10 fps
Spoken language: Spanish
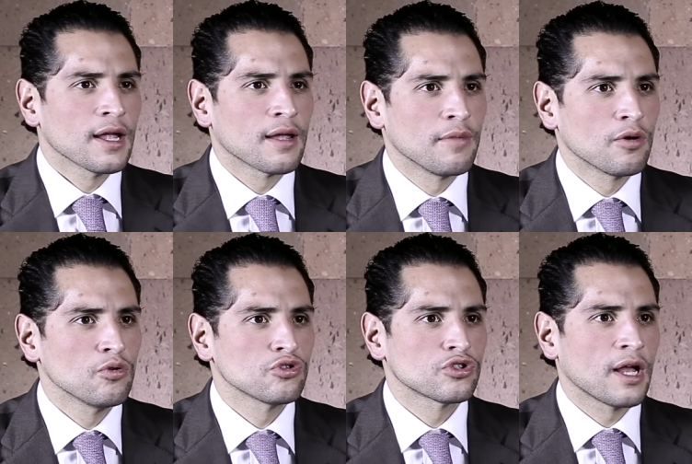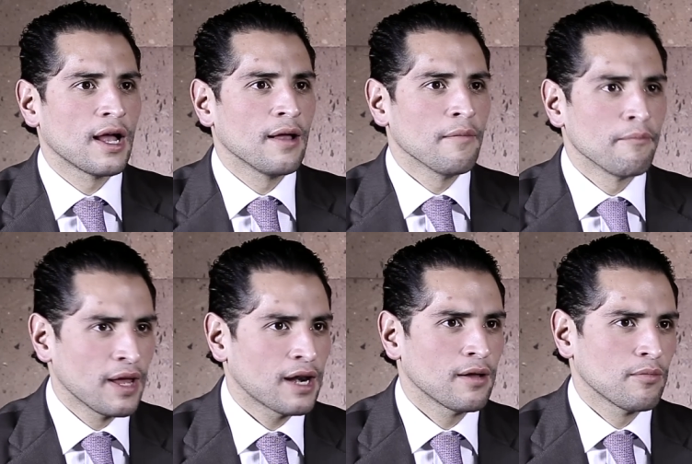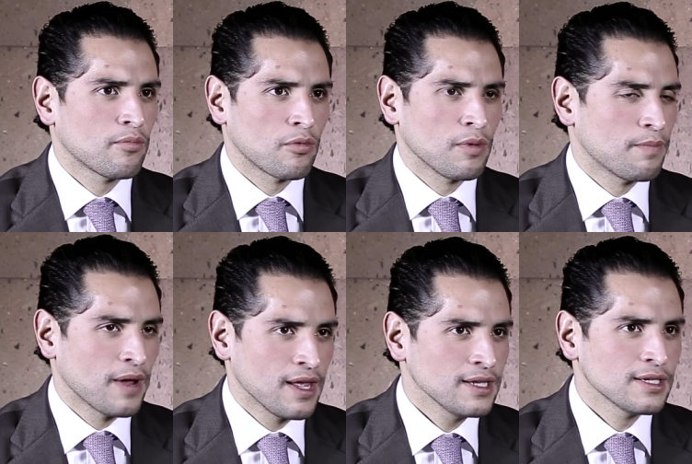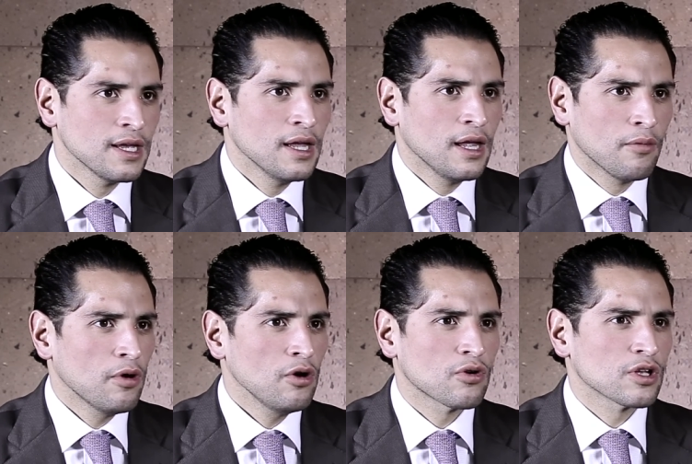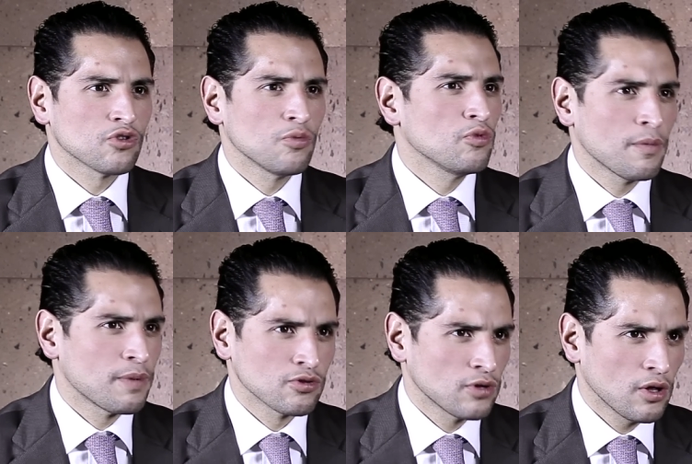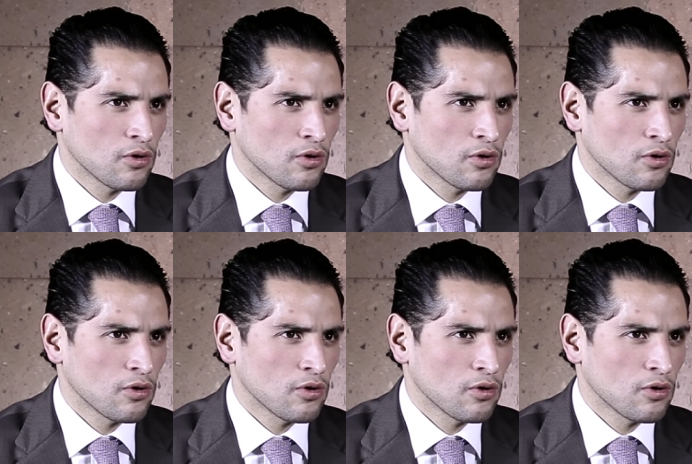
que me gusta ver por mi país y bueno, que soy muy apasionado